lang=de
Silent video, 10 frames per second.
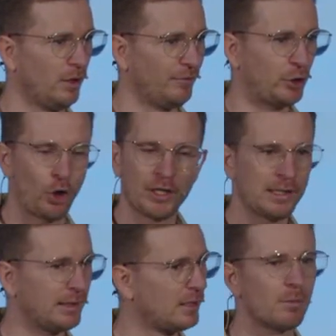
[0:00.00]
Wir können
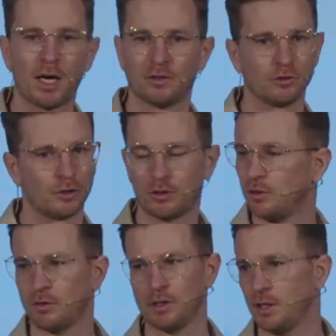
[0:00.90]
nicht immer alles unter
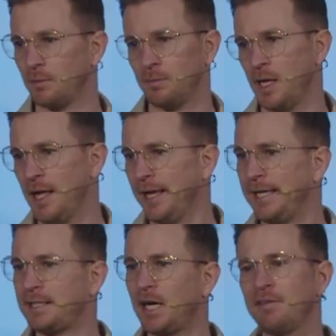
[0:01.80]
Kontrolle haben.
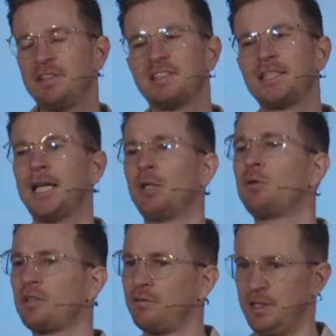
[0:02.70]
Egal wie sehr du
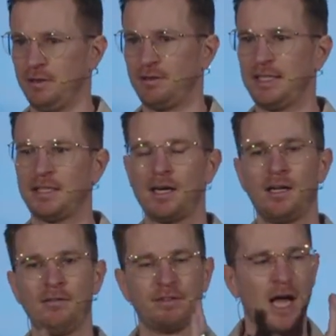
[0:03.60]
das willst,
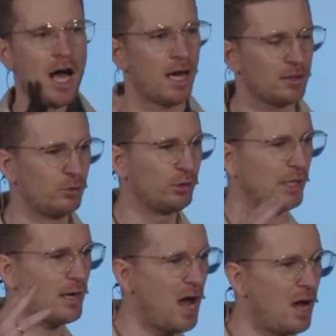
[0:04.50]
egal wie hart du
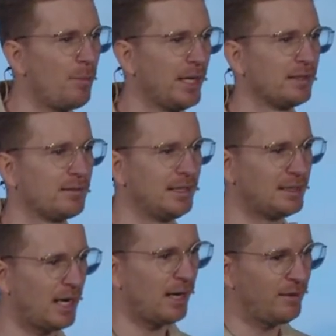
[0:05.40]
dran arbeitest,
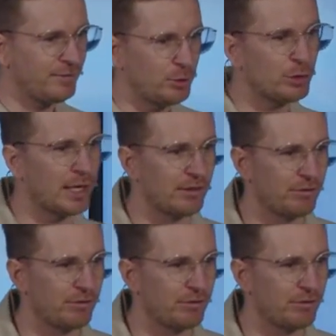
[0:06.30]
egal wie du deine